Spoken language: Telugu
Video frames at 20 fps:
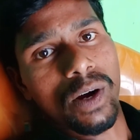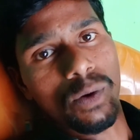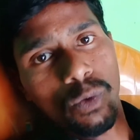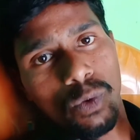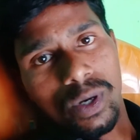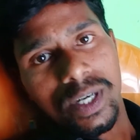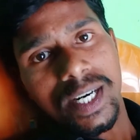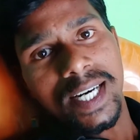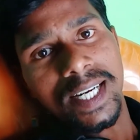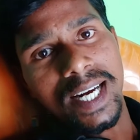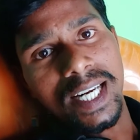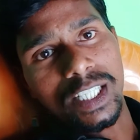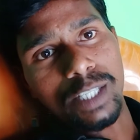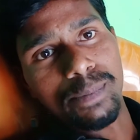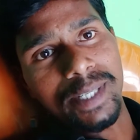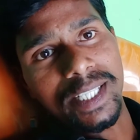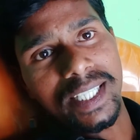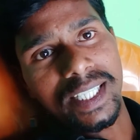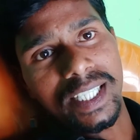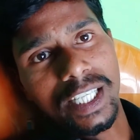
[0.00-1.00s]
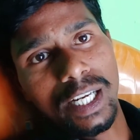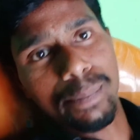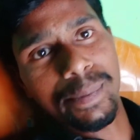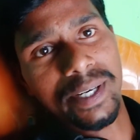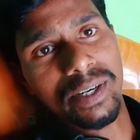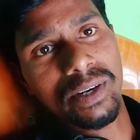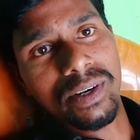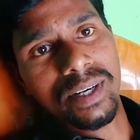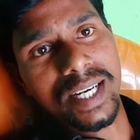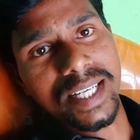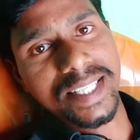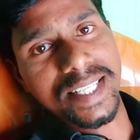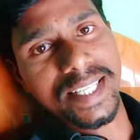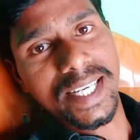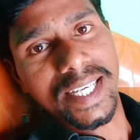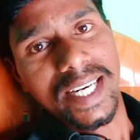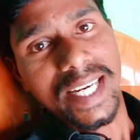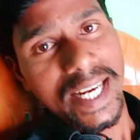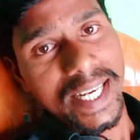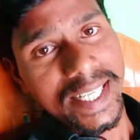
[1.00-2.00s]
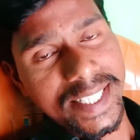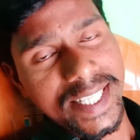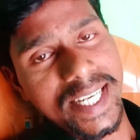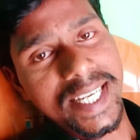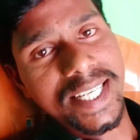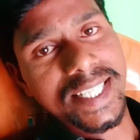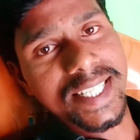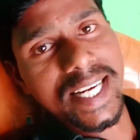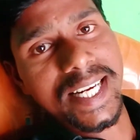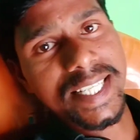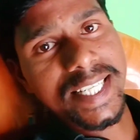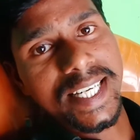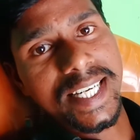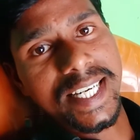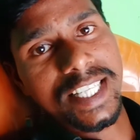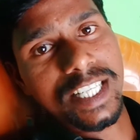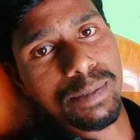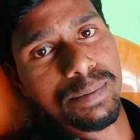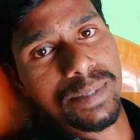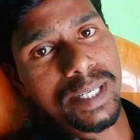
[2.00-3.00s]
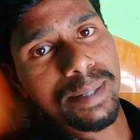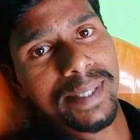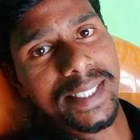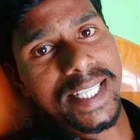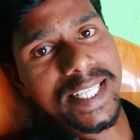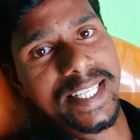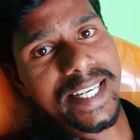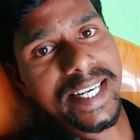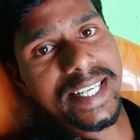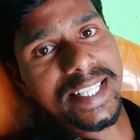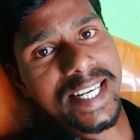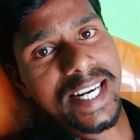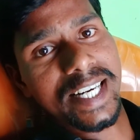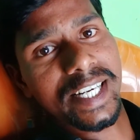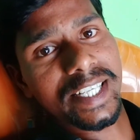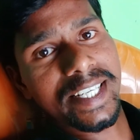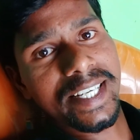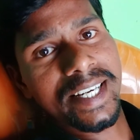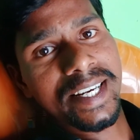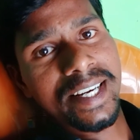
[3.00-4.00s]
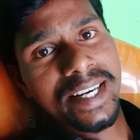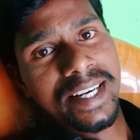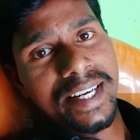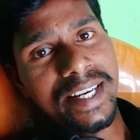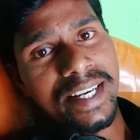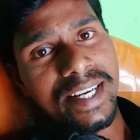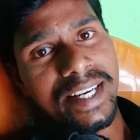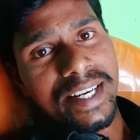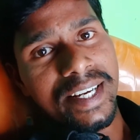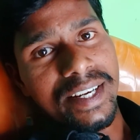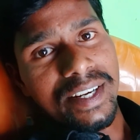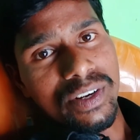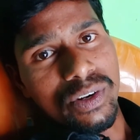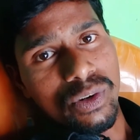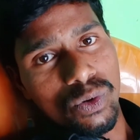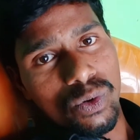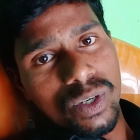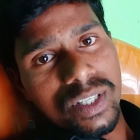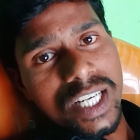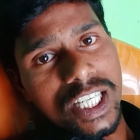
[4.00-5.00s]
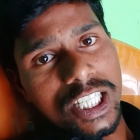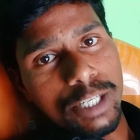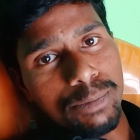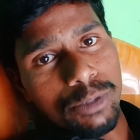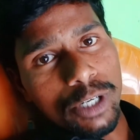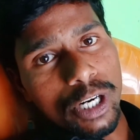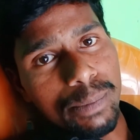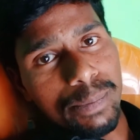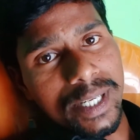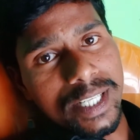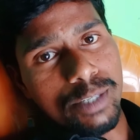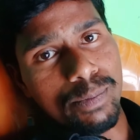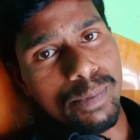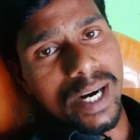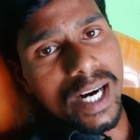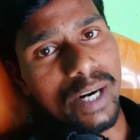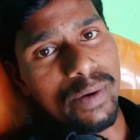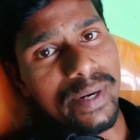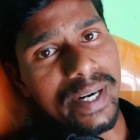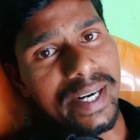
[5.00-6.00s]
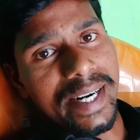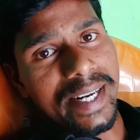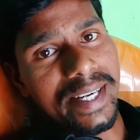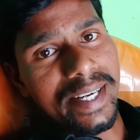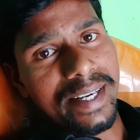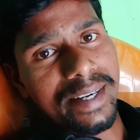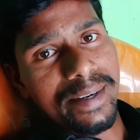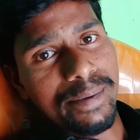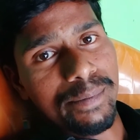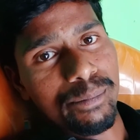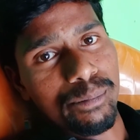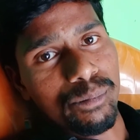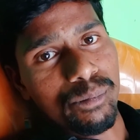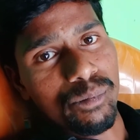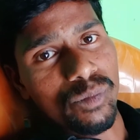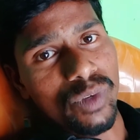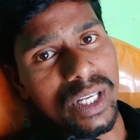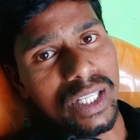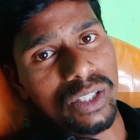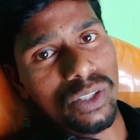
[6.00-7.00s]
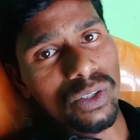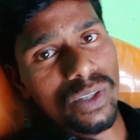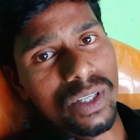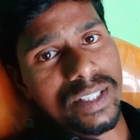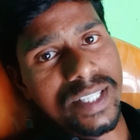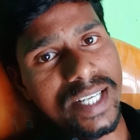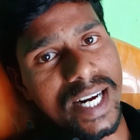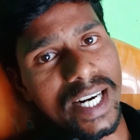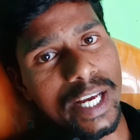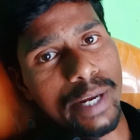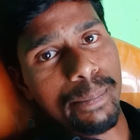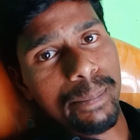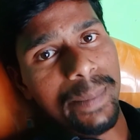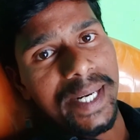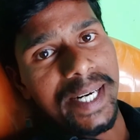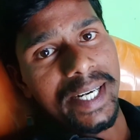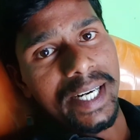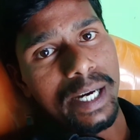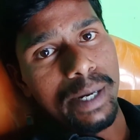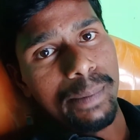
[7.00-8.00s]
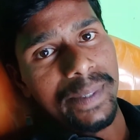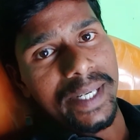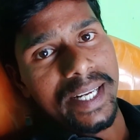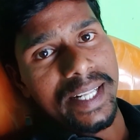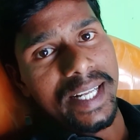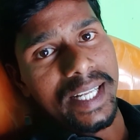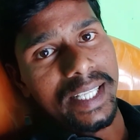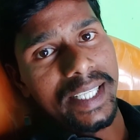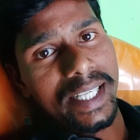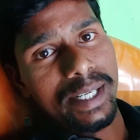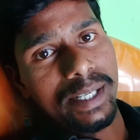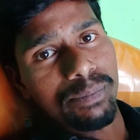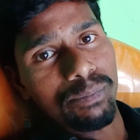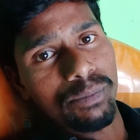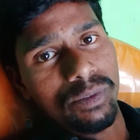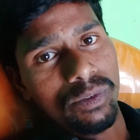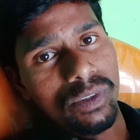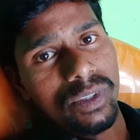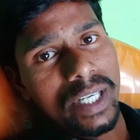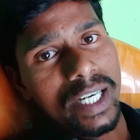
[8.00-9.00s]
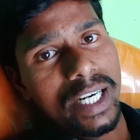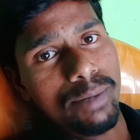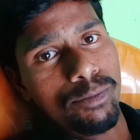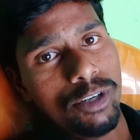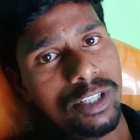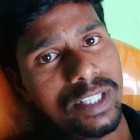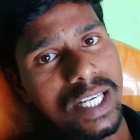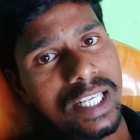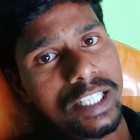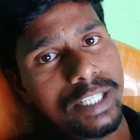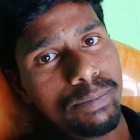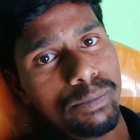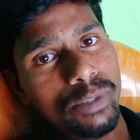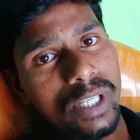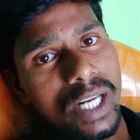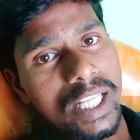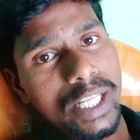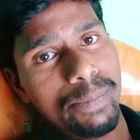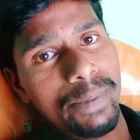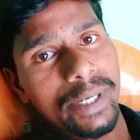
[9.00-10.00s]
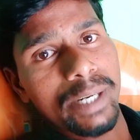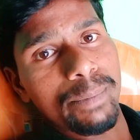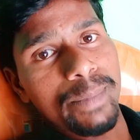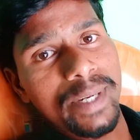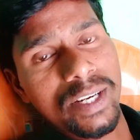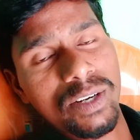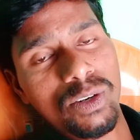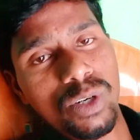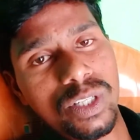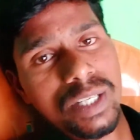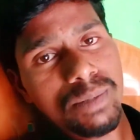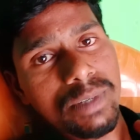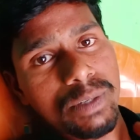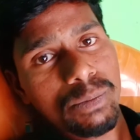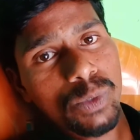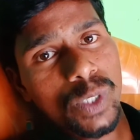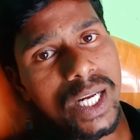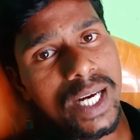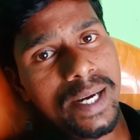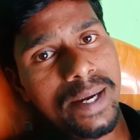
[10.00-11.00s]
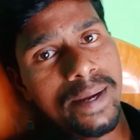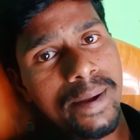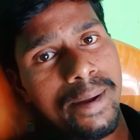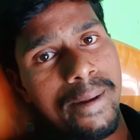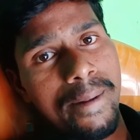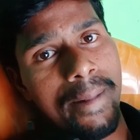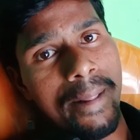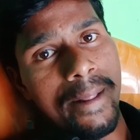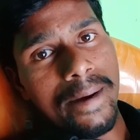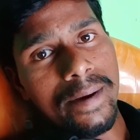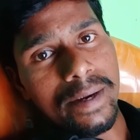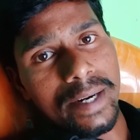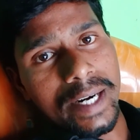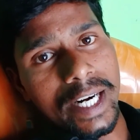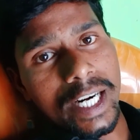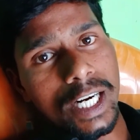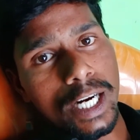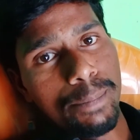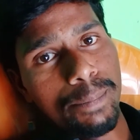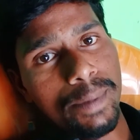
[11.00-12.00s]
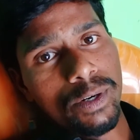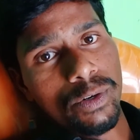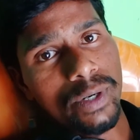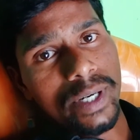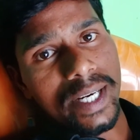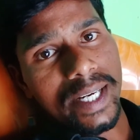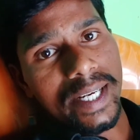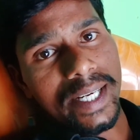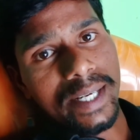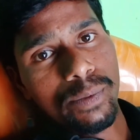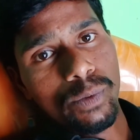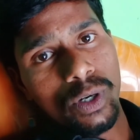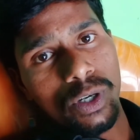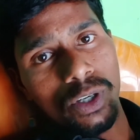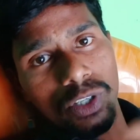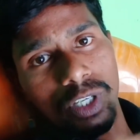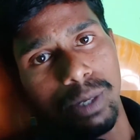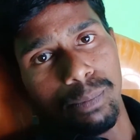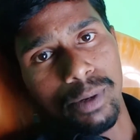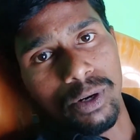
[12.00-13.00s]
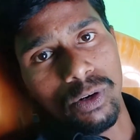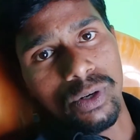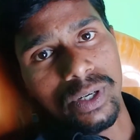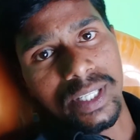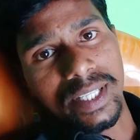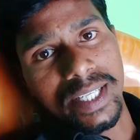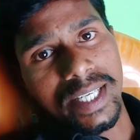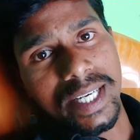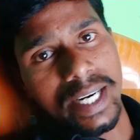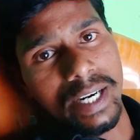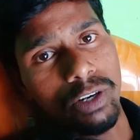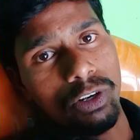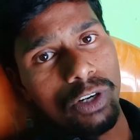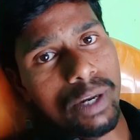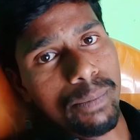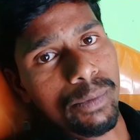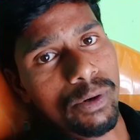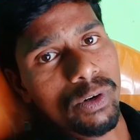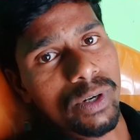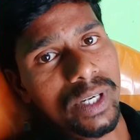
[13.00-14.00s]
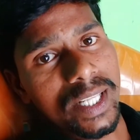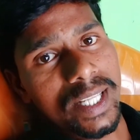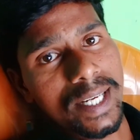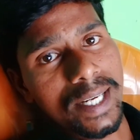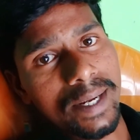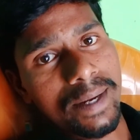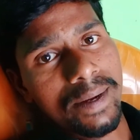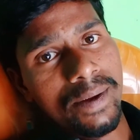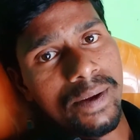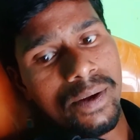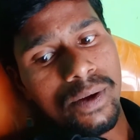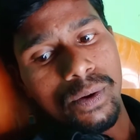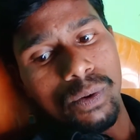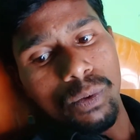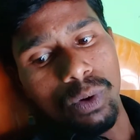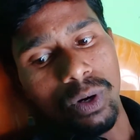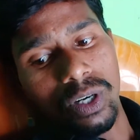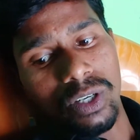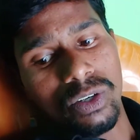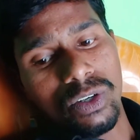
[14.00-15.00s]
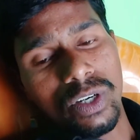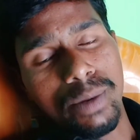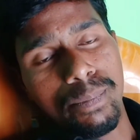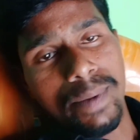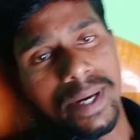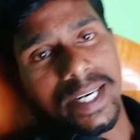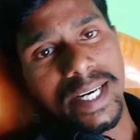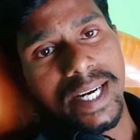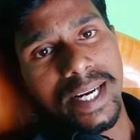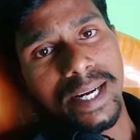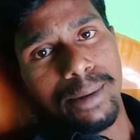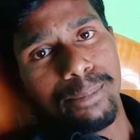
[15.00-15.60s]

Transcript: ఓవరాల్గా అర్థమైంది కదా టాపిక్ ఖచ్చితంగా లైక్ చేయండి షేర్ చేయండి సబ్స్క్రైబ్ అయితే చేయండి ఛానల్ని ఇంకోసారి చెప్తున్నా ఫ్రెండ్స్ బాగా వినండి ఎందుకో చాలా ఇంపార్టెంట్ టాపిక్ ఇది అందుకే రెండు మూడు సార్లు చెప్తున్నా అదే పరంగా మీకోసం చెప్తున్నా రెండు నెంబర్లు ఉంటాయి ఒకటో నెంబర్ ఉంటుంది రెండో నెంబర్ ఉంటుంది ఒకటో నెంబర్కి